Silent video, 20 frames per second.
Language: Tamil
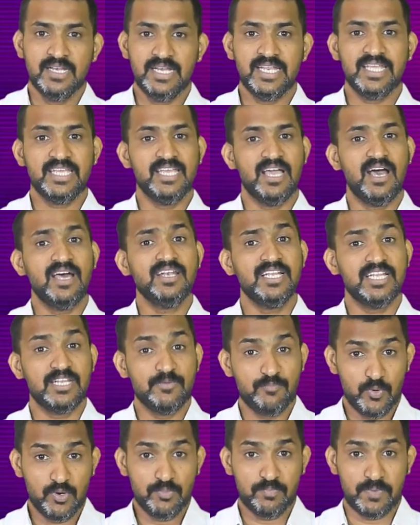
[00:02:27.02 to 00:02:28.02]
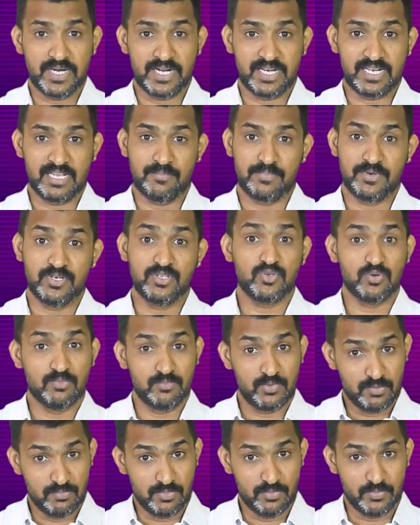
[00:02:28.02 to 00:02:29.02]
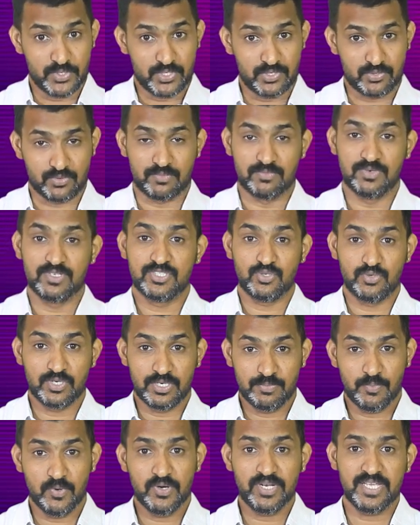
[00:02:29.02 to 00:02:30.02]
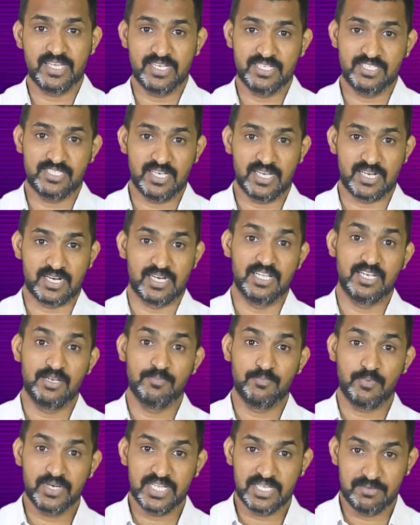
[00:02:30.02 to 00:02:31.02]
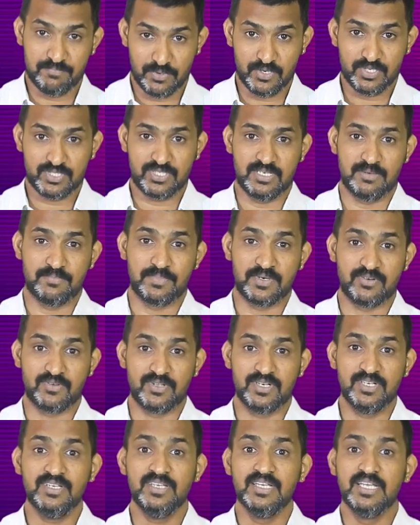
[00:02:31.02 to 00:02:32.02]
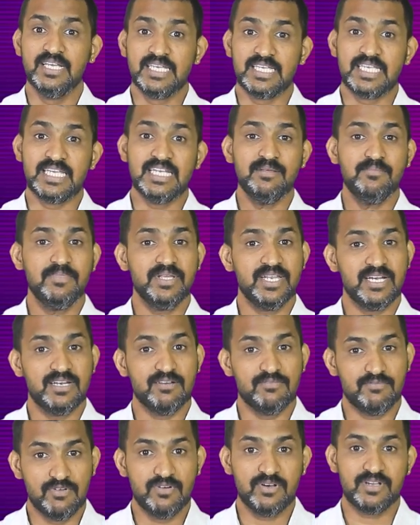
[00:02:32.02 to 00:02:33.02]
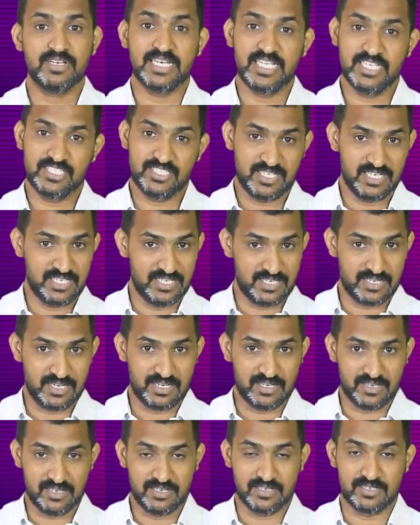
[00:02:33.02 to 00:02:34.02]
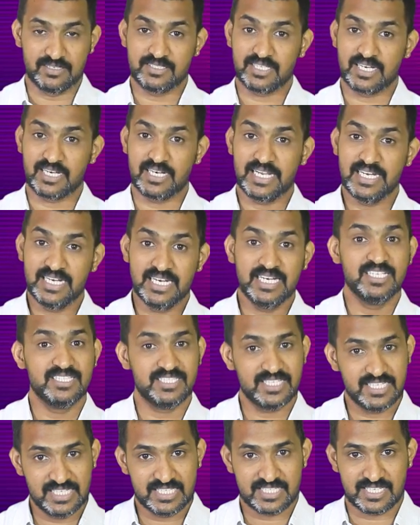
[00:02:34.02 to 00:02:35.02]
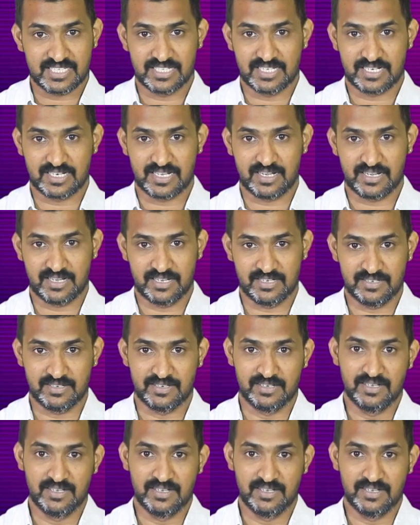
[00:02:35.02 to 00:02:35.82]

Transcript: நீங்கள் யார்கிட்ட ரிப்போர்ட் பண்ணுறீங்க அப்படின்றது ரொம்ப ரொம்ப முக்கியம் ஸோ ரிப்போர்ட்டிங் ஹெச்ஆர் இல்லை ரிப்போர்ட்டிங் பர்சன் அப்படின்றவர் என்ன மாதிரியான ஒர்க் நேச்சரில் இருக்காங்க சரிங்களா என்ன டெசிக்னேஷனில் இருக்காங்க